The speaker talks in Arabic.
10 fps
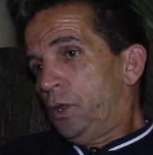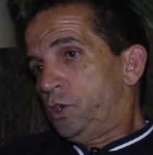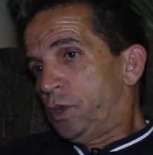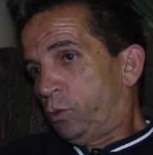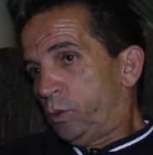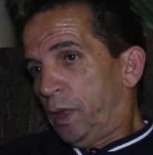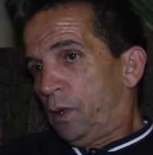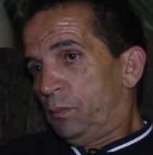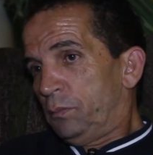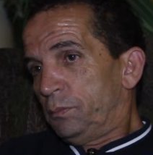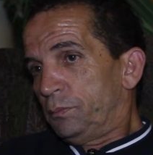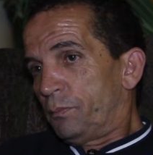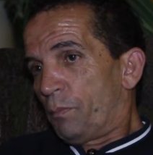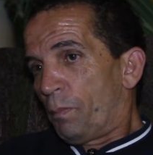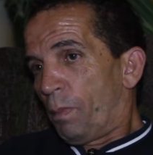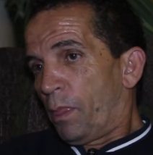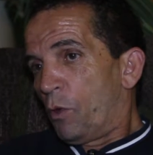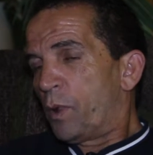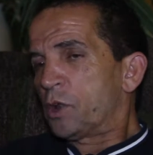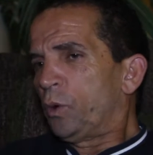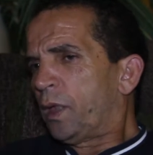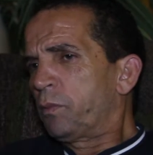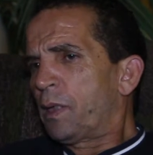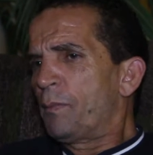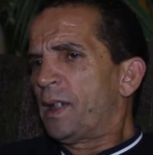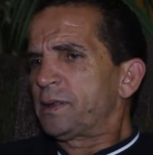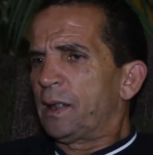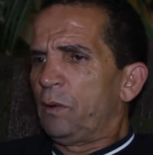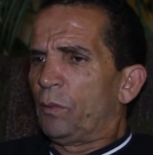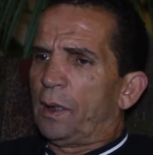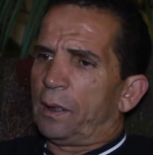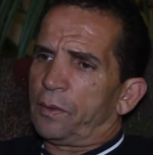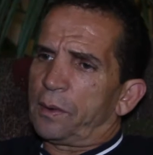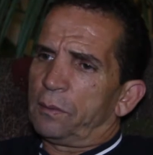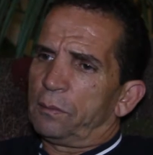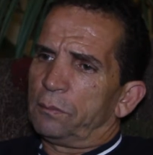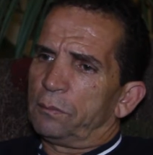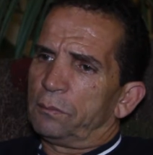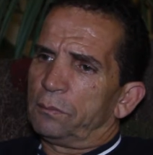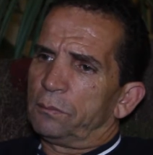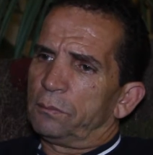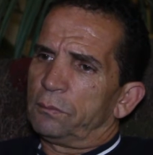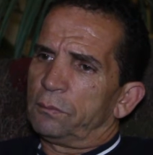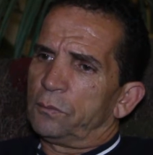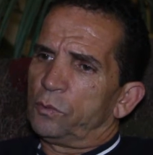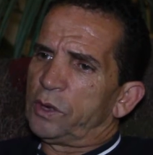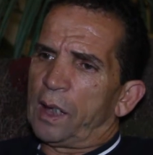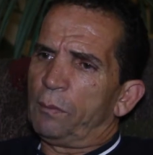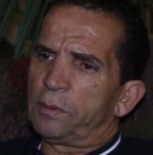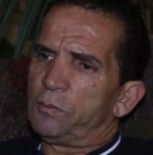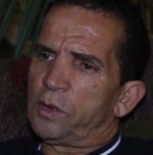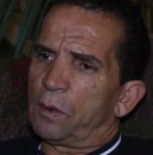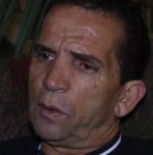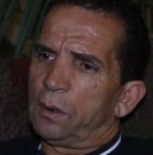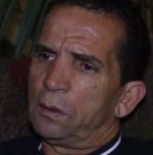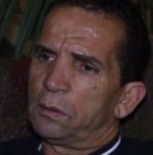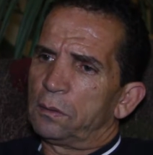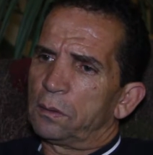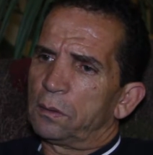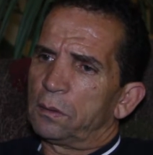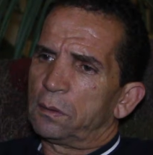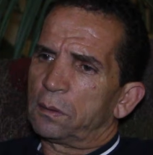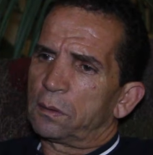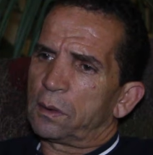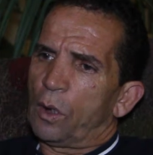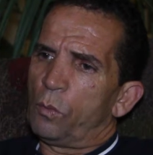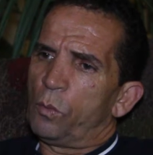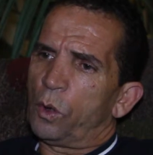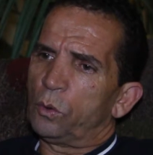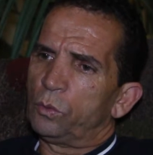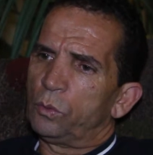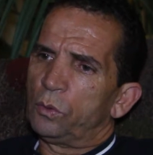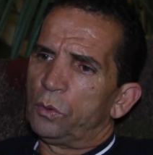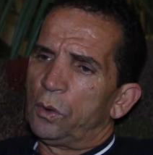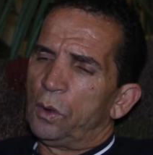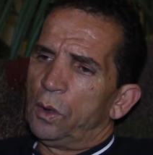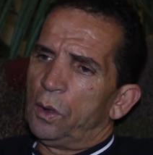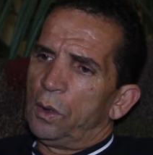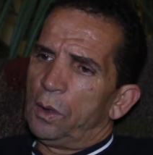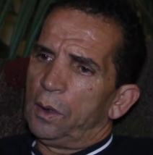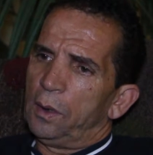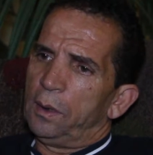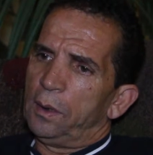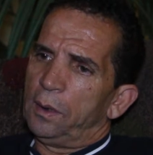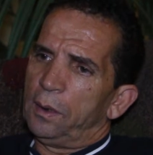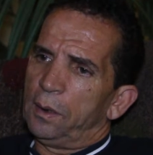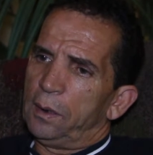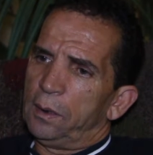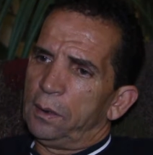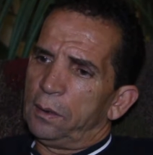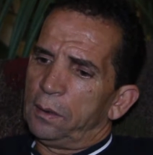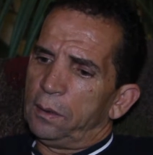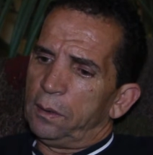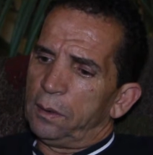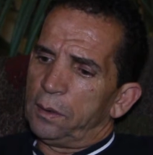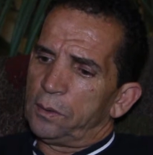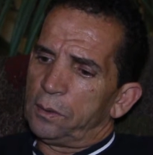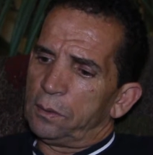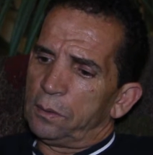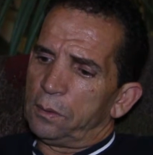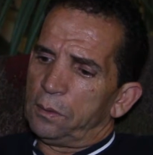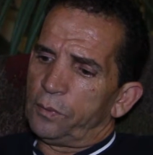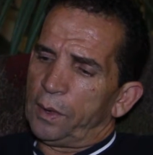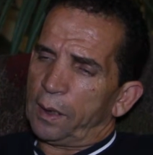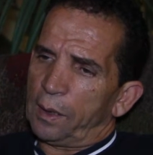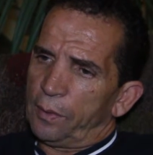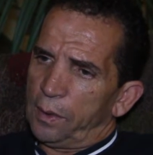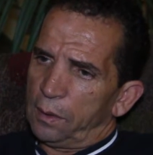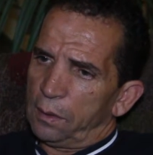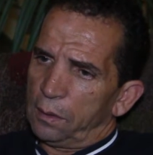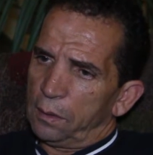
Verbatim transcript: شدوا ديارهم هم رجعوا يخدموا كان بعد شهرين ولا اكثر وشهرين تمشي رواه قالوا مقعدوا ال ال ال ال الفريق هذا